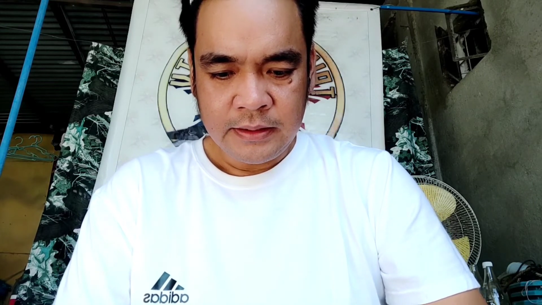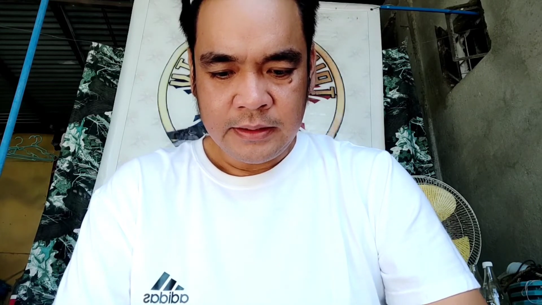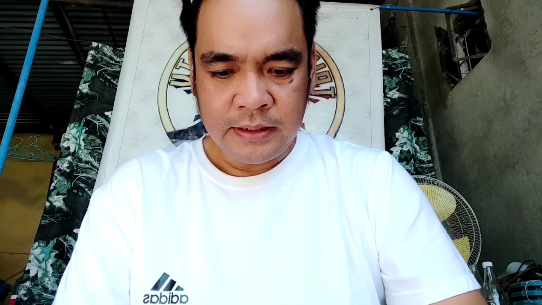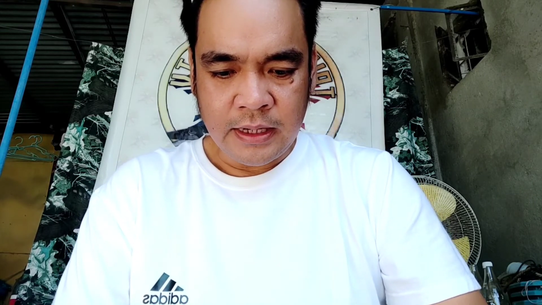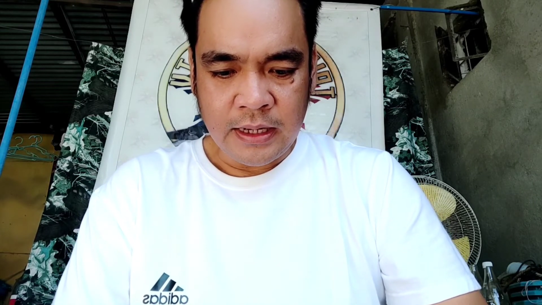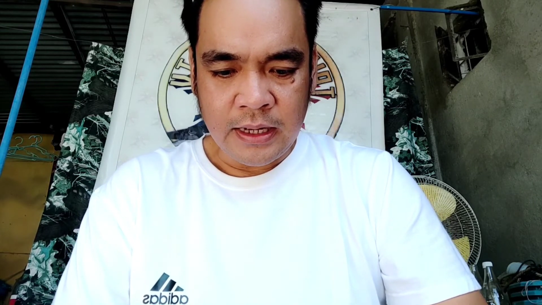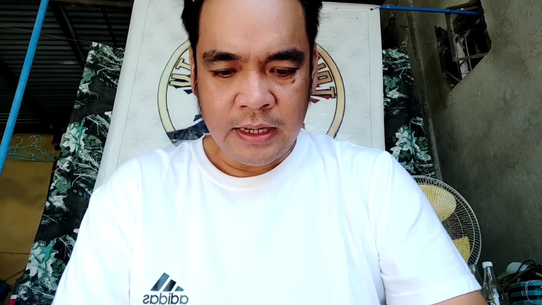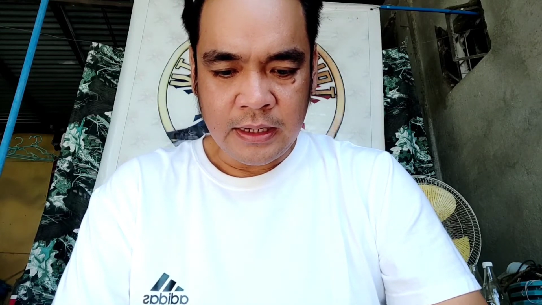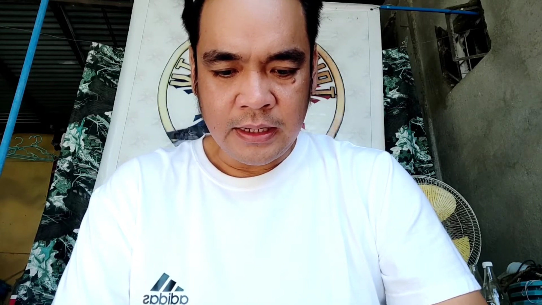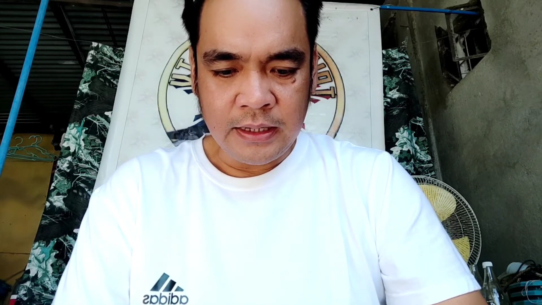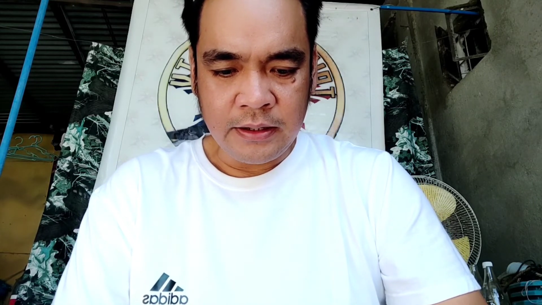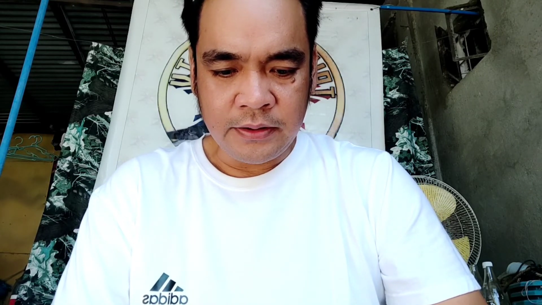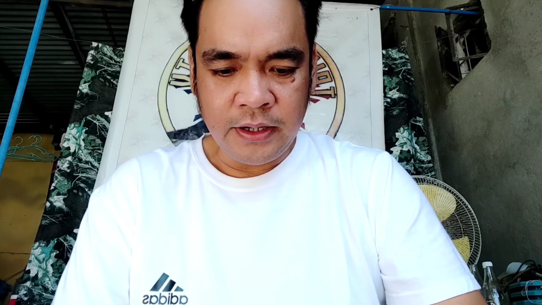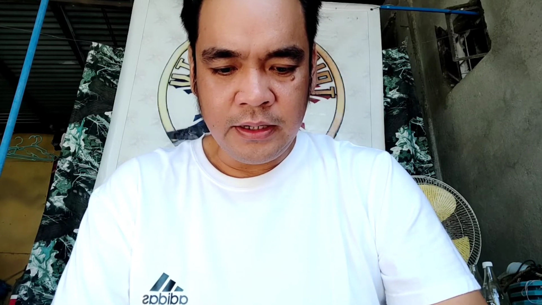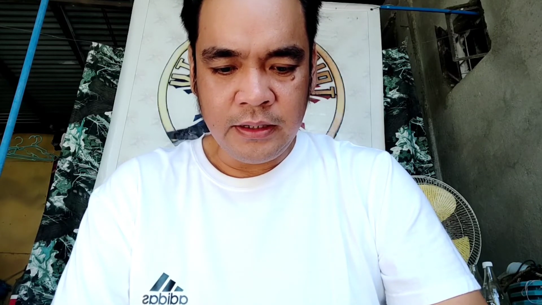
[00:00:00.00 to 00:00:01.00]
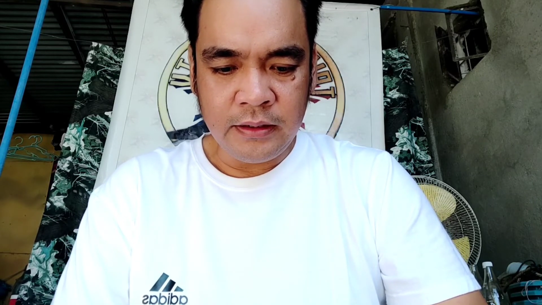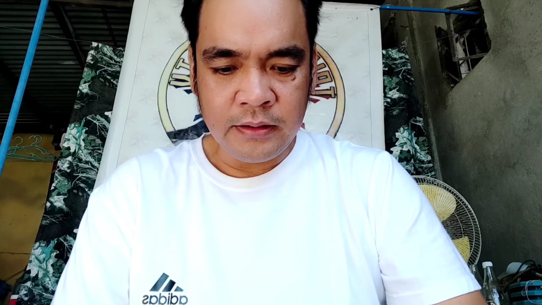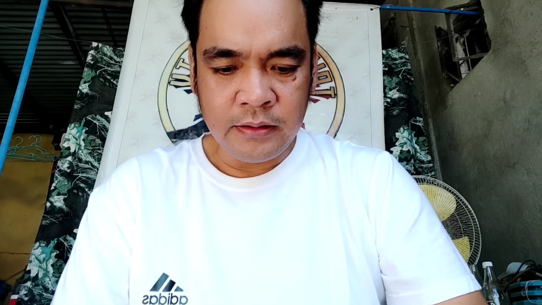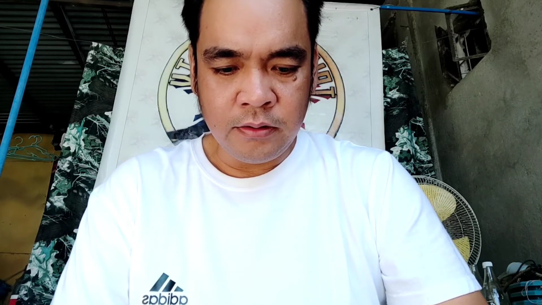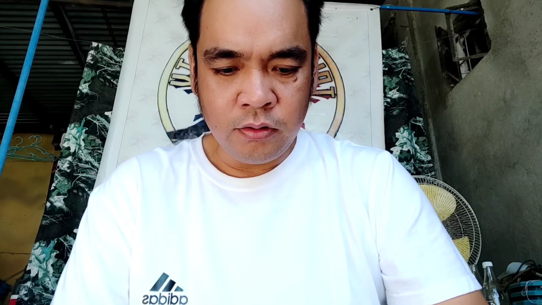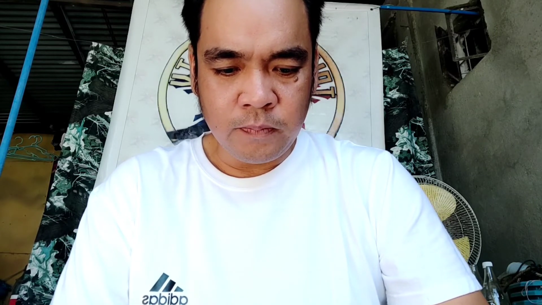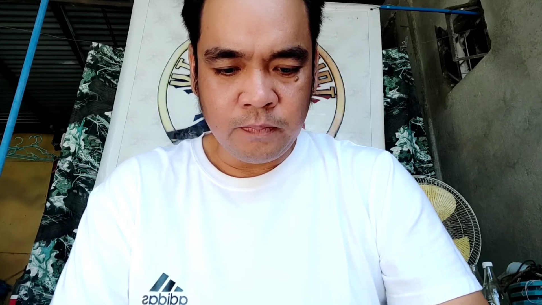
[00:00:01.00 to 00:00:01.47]
Saka kay
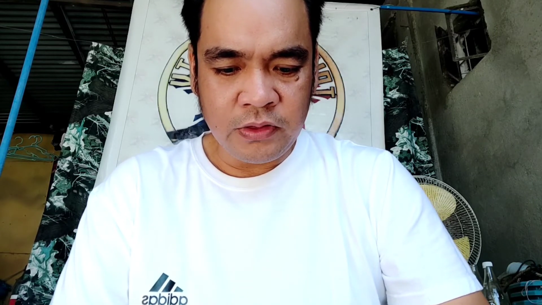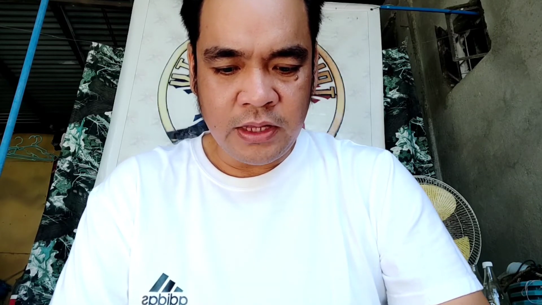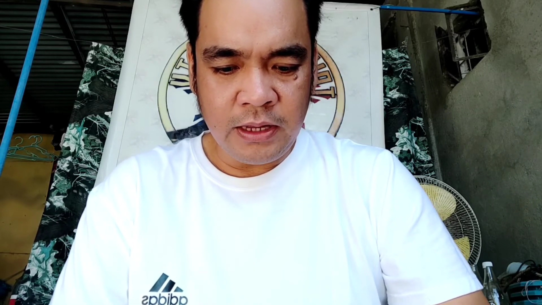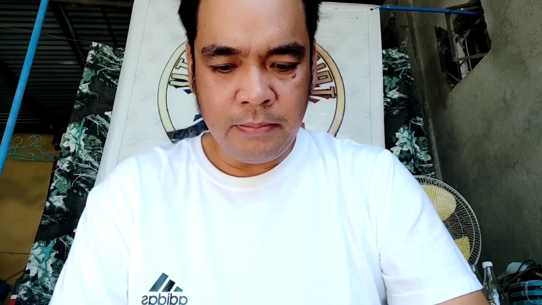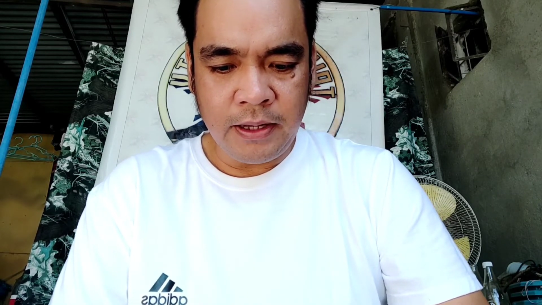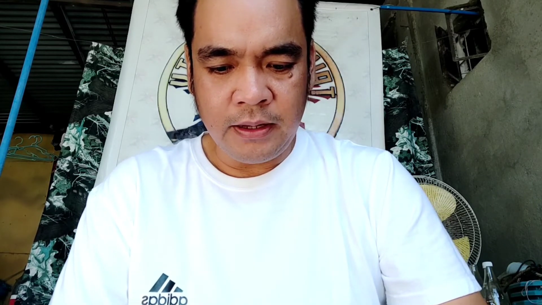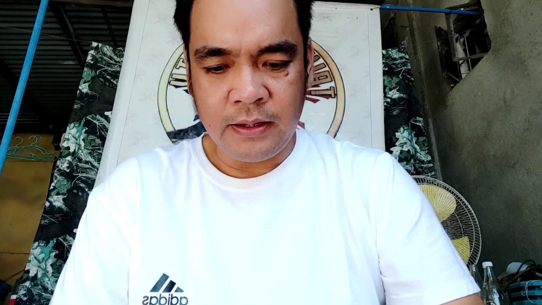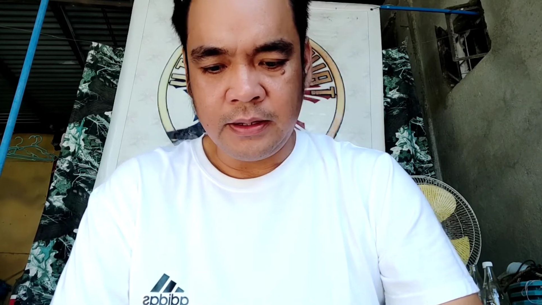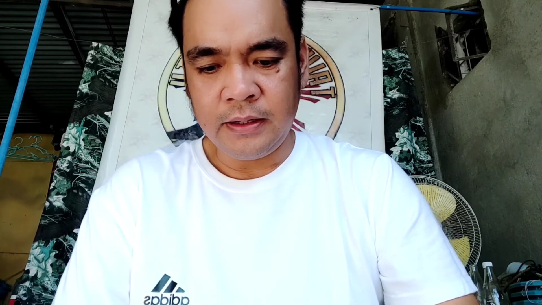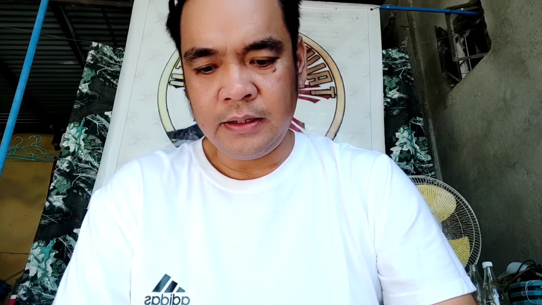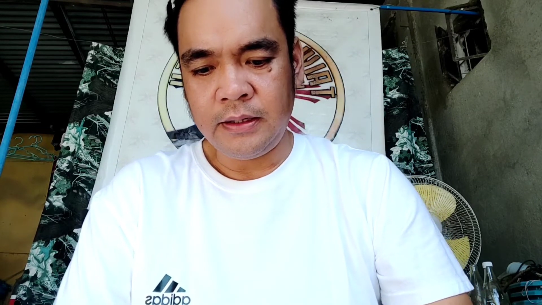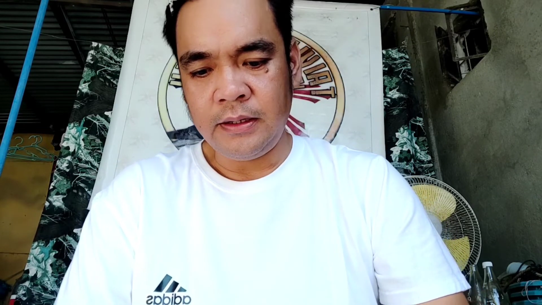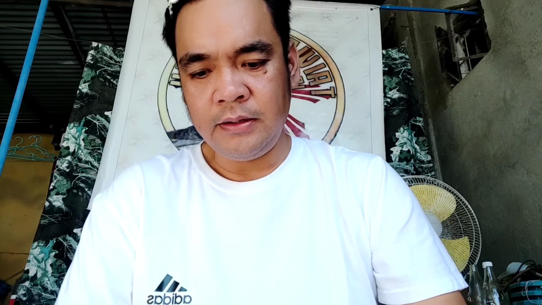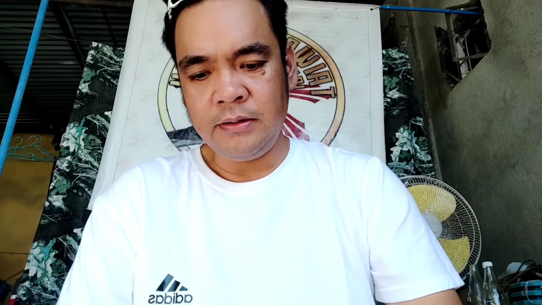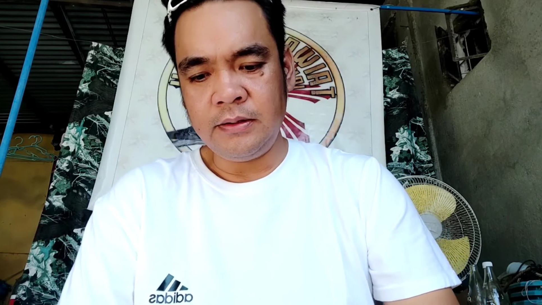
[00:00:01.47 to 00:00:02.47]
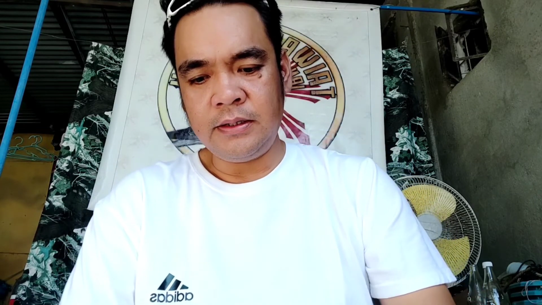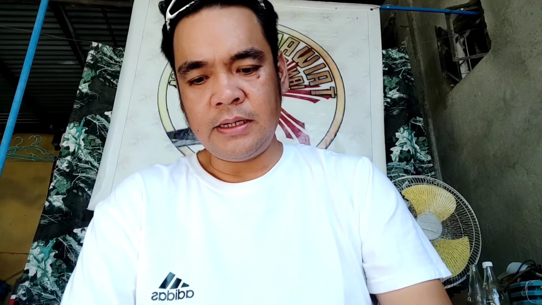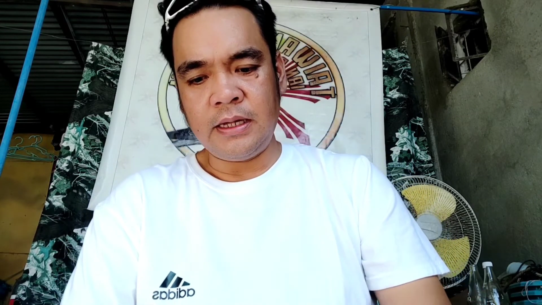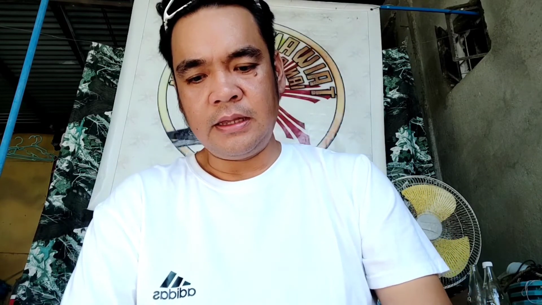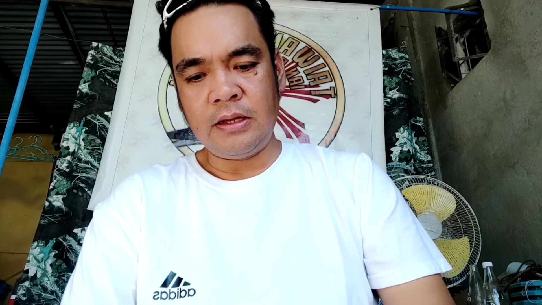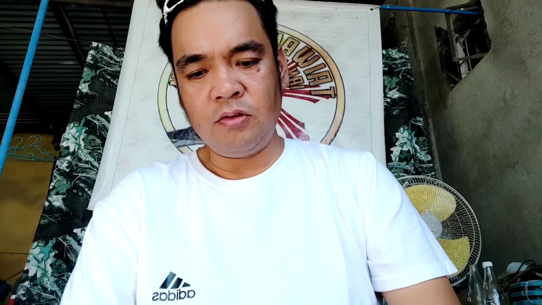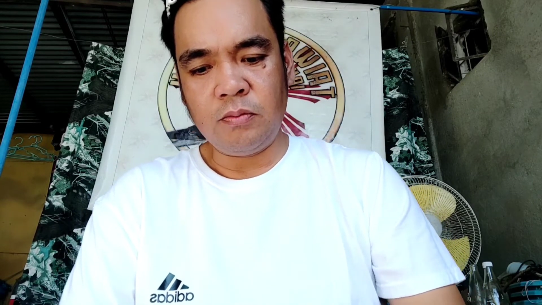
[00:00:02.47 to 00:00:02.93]
Rain Loop TV. Yun,
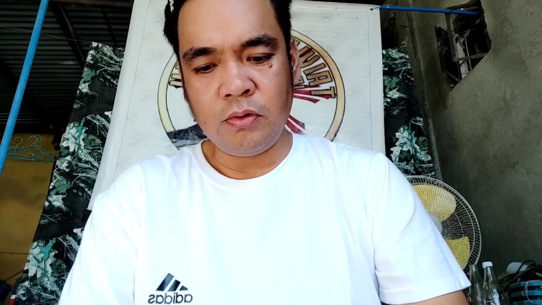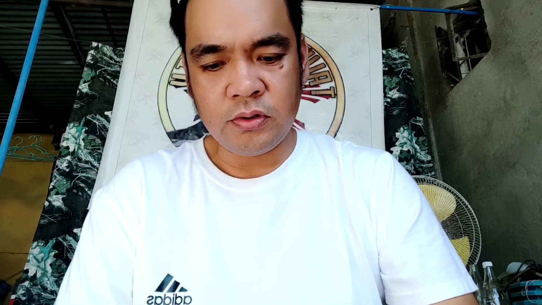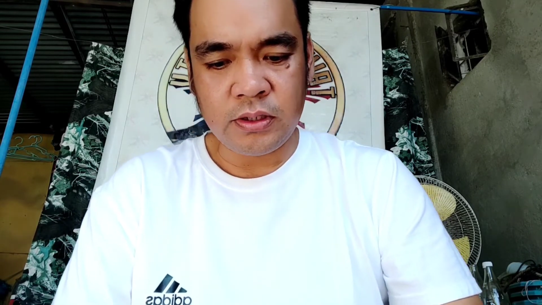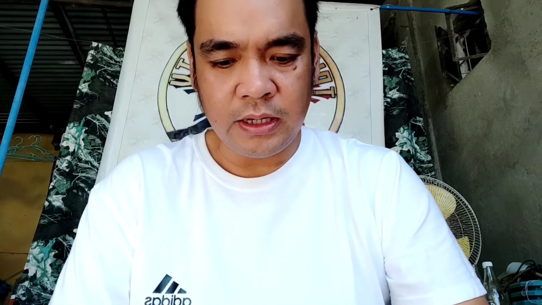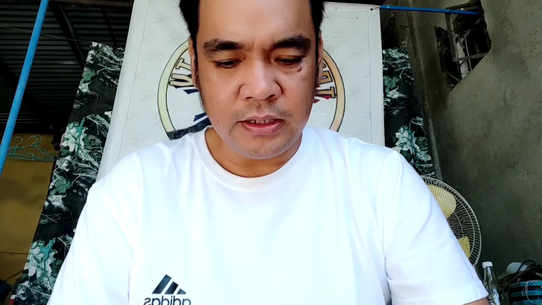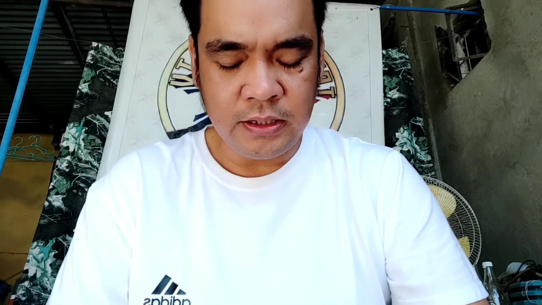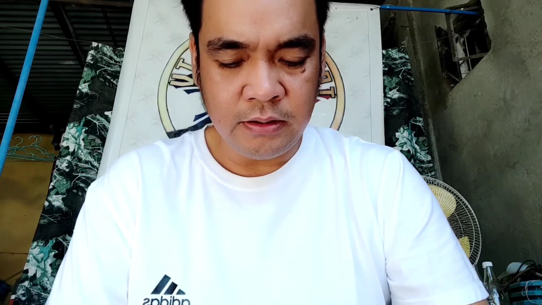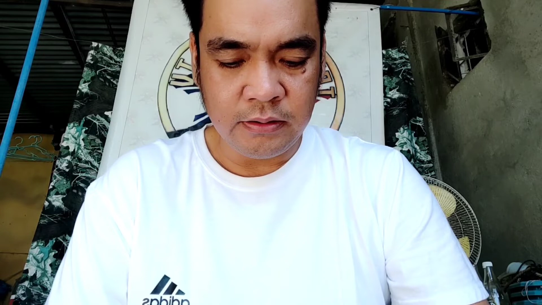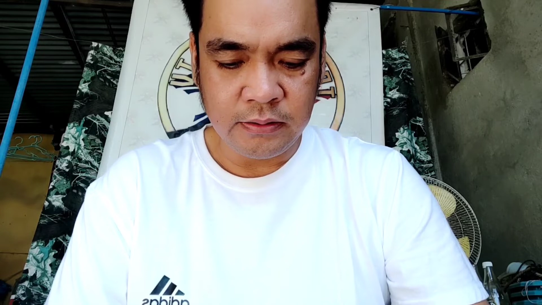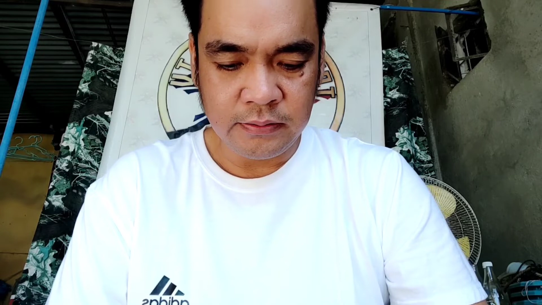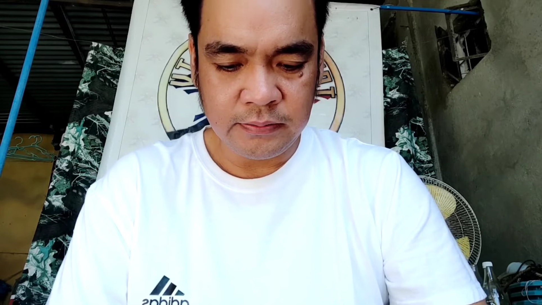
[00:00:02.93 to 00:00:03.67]
shoutout po sa inyo.